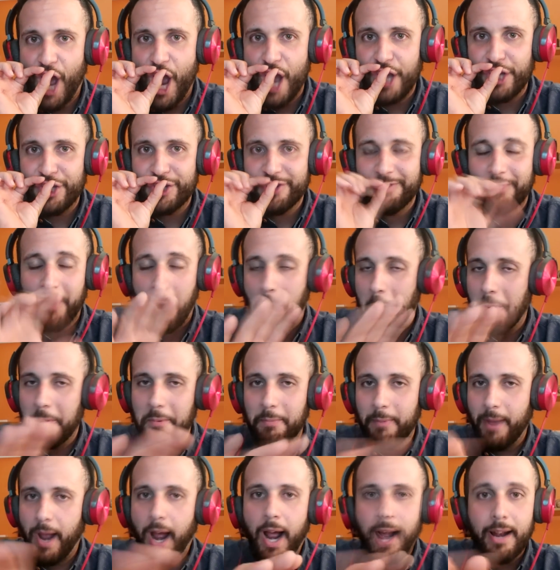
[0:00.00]
¡Nice!
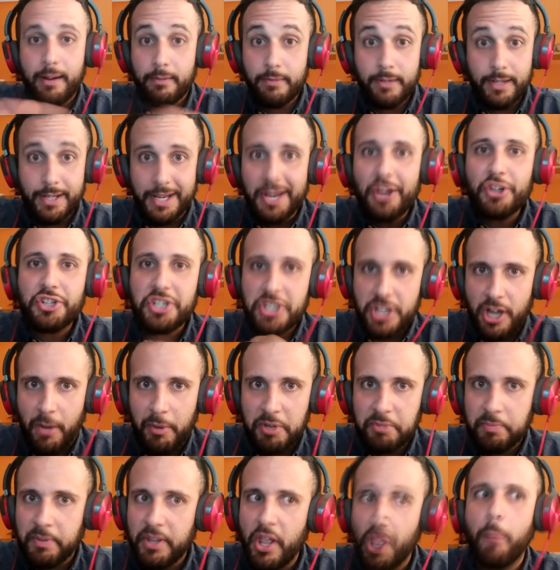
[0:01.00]
No, sé si lo
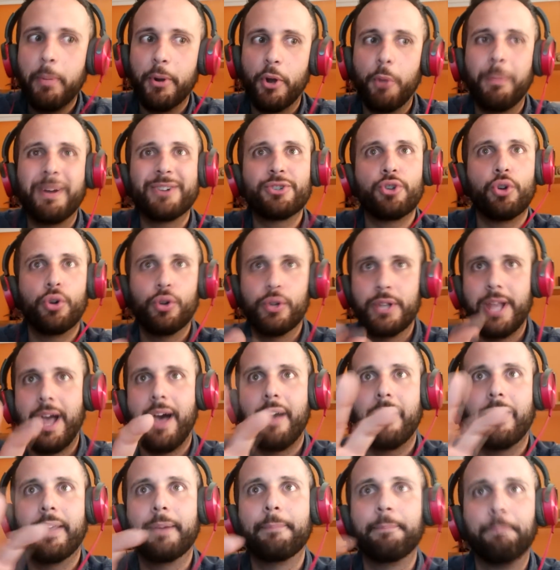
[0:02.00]
habéis pillado, pero paso
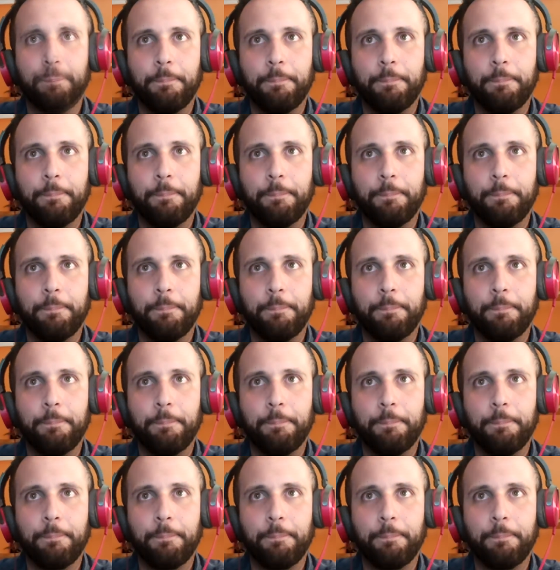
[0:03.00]
ya de...